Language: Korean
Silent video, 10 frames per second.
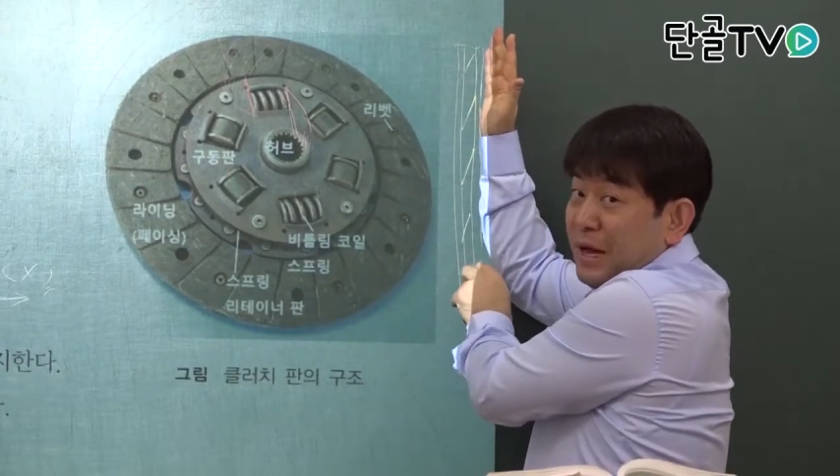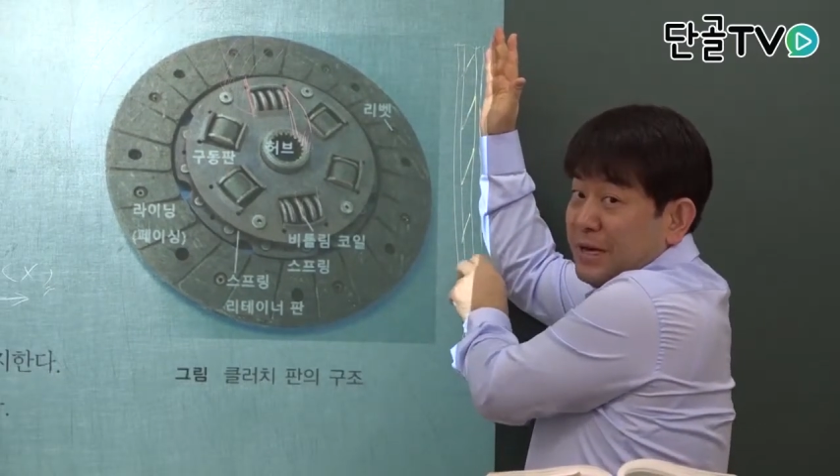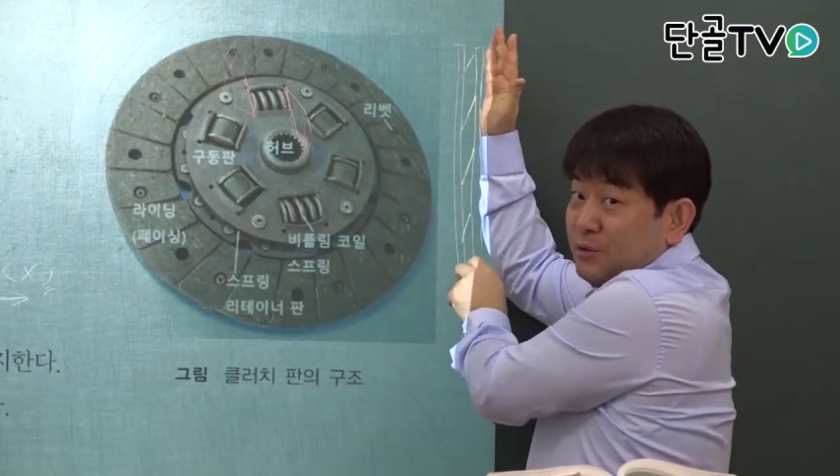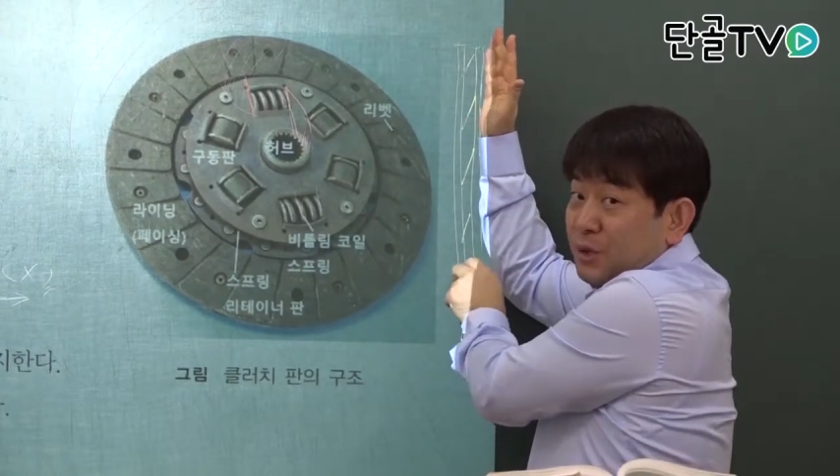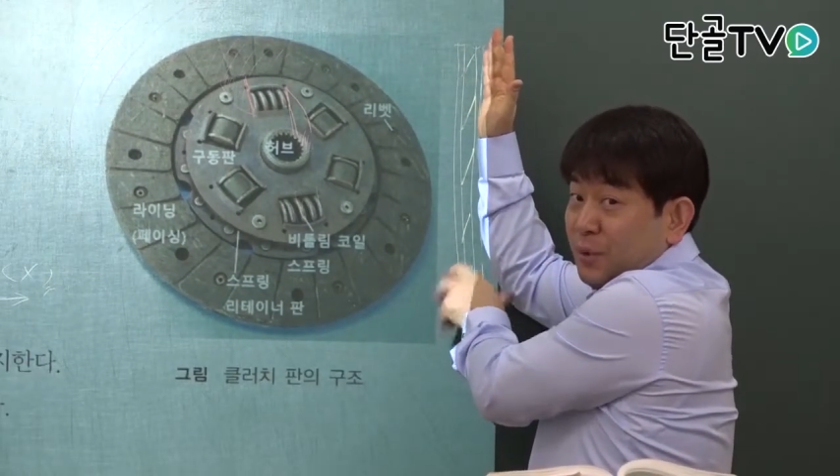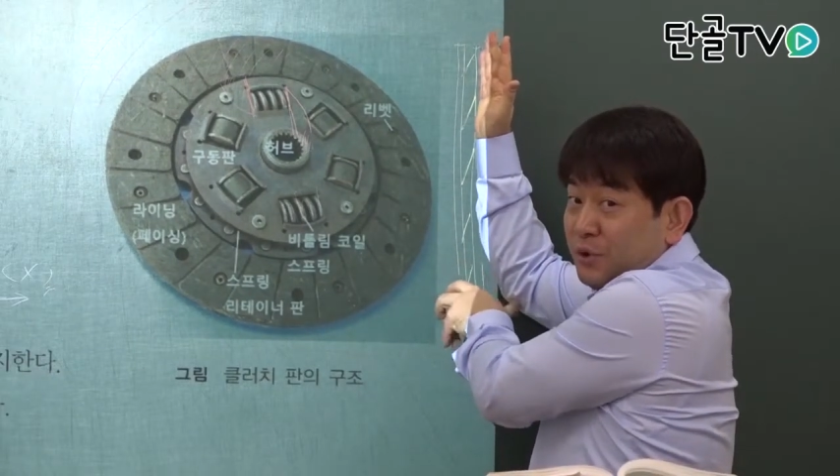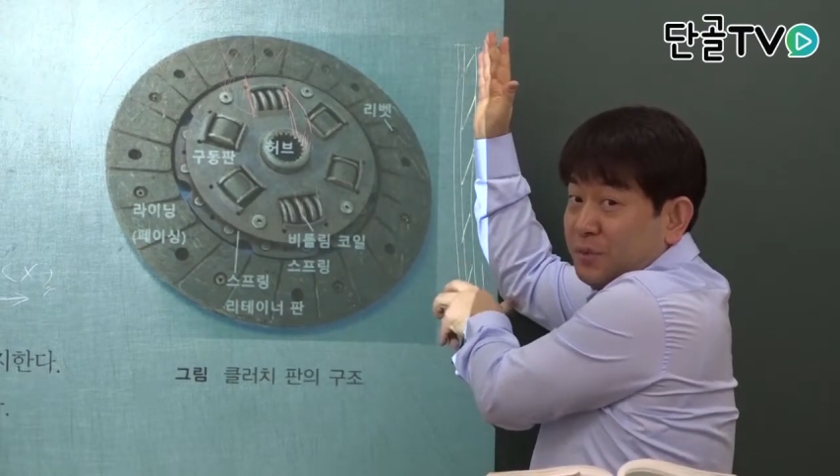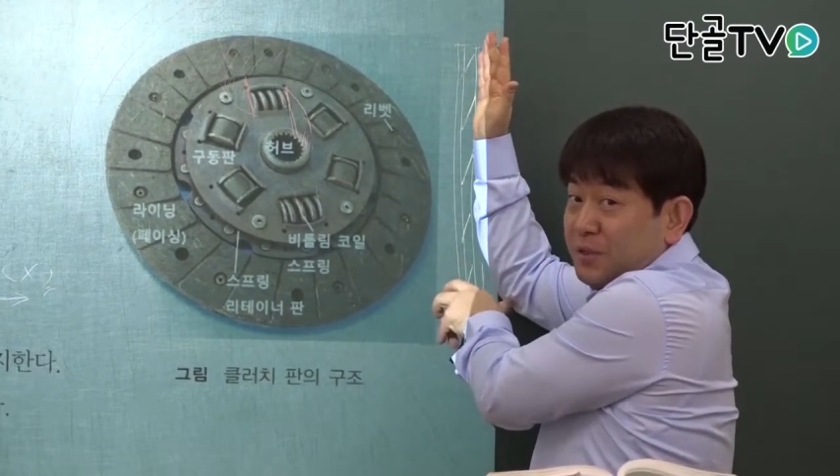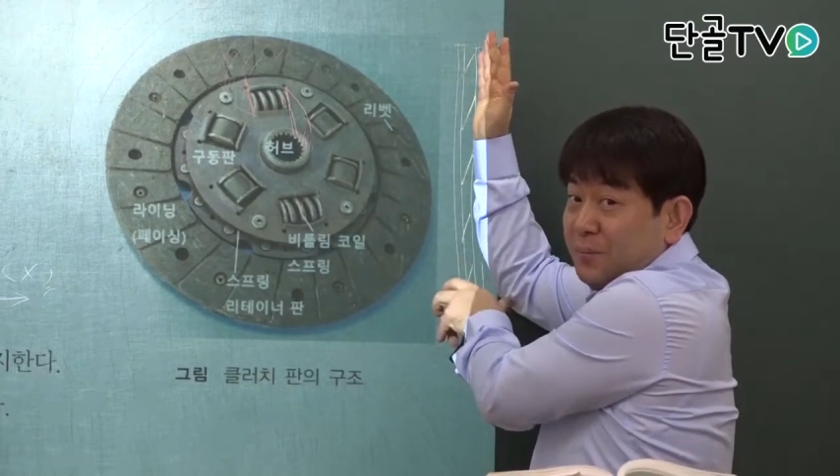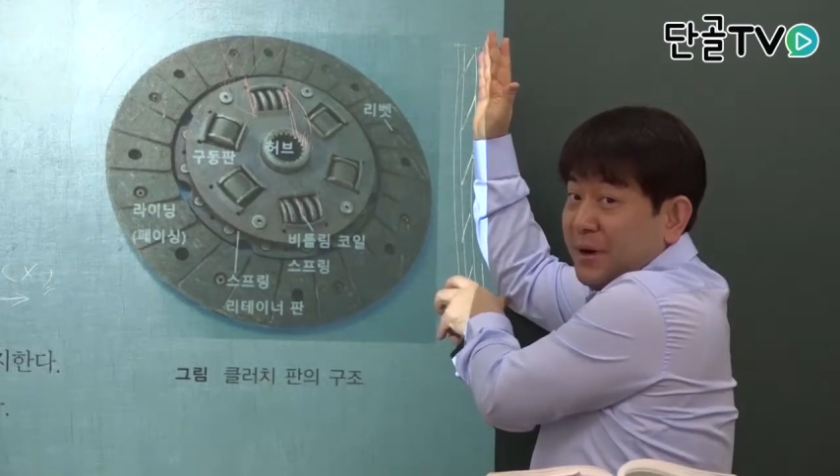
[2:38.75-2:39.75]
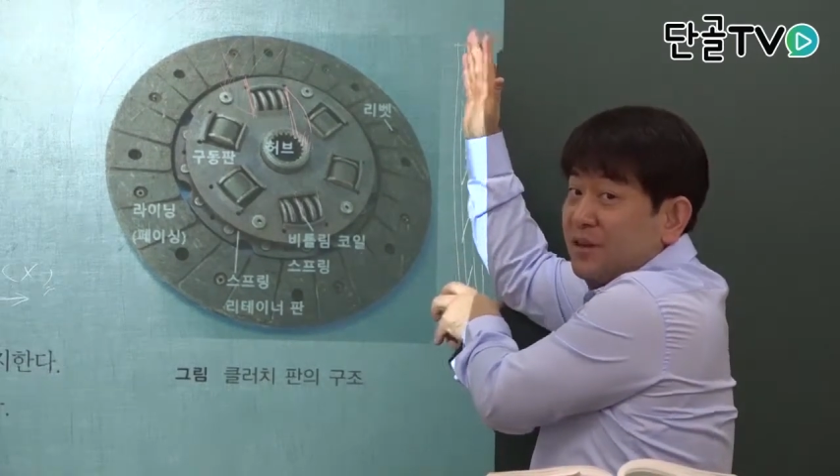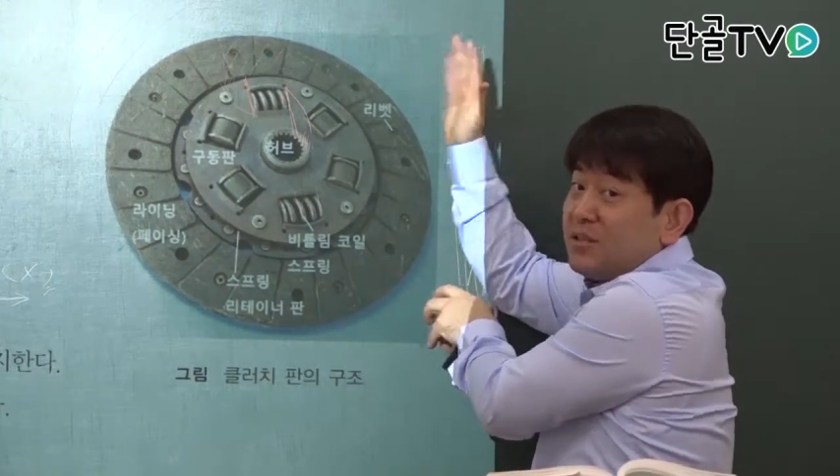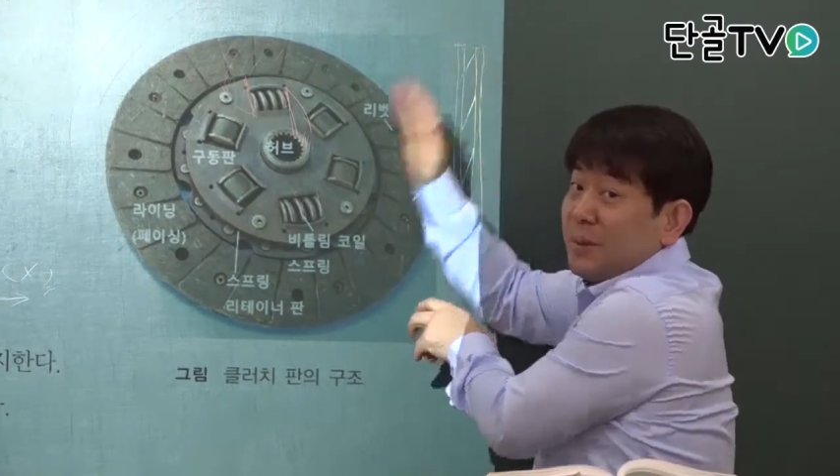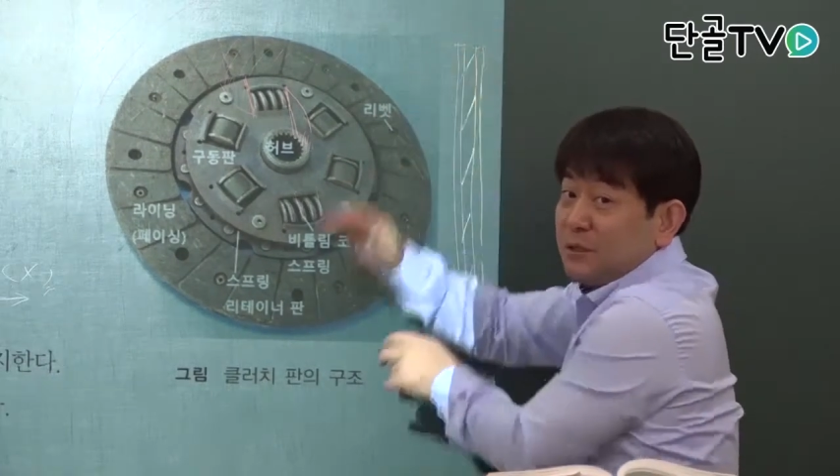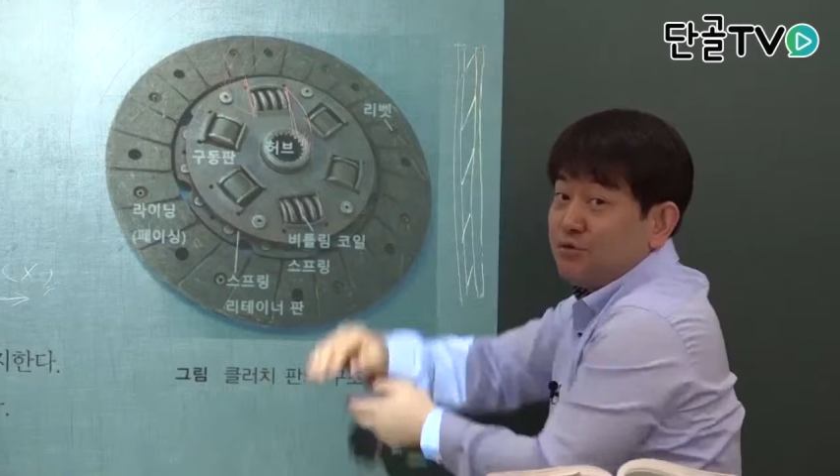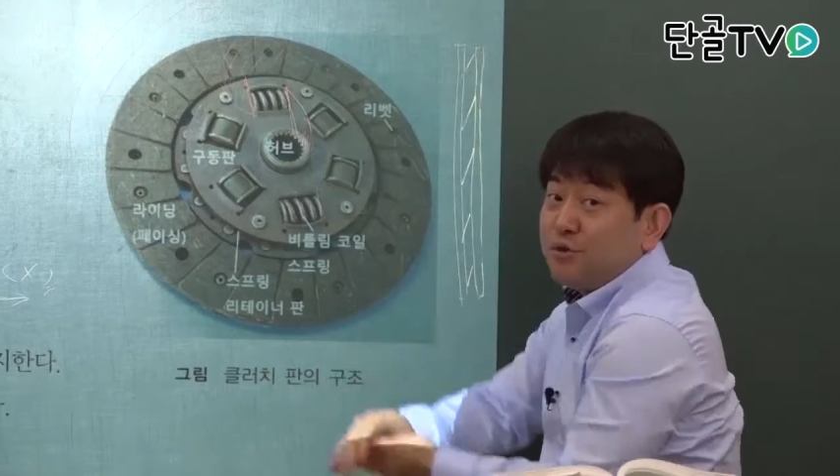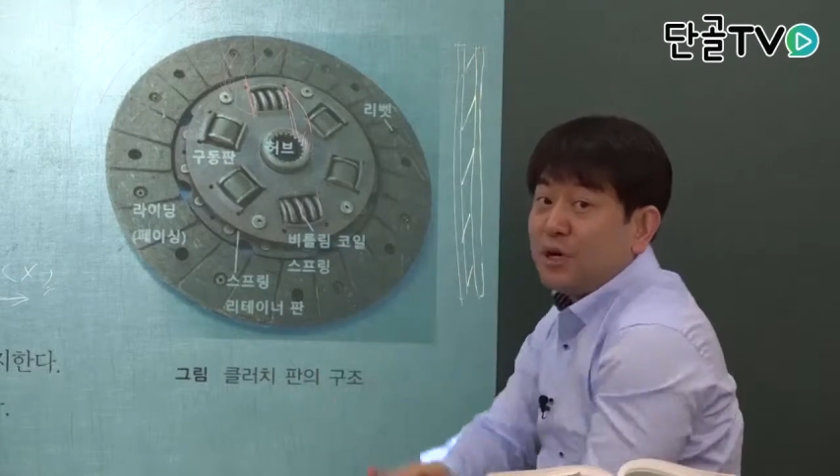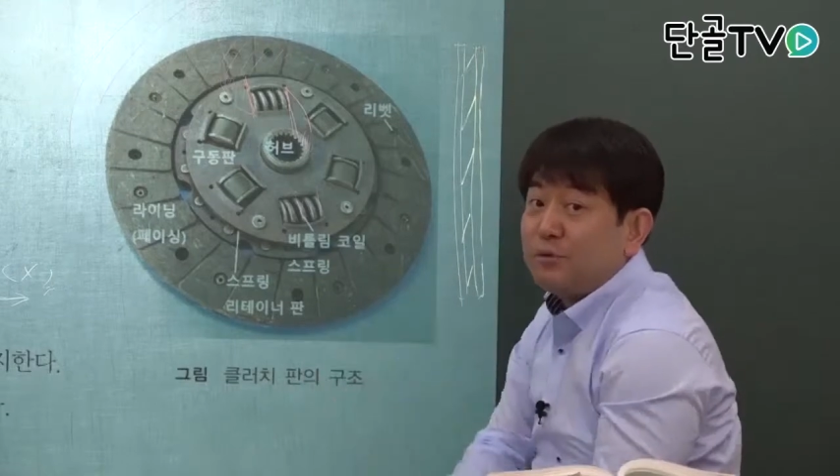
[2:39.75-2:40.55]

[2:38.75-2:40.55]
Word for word: 아래쪽이 벌어지면서 밸런스를 맞춰주는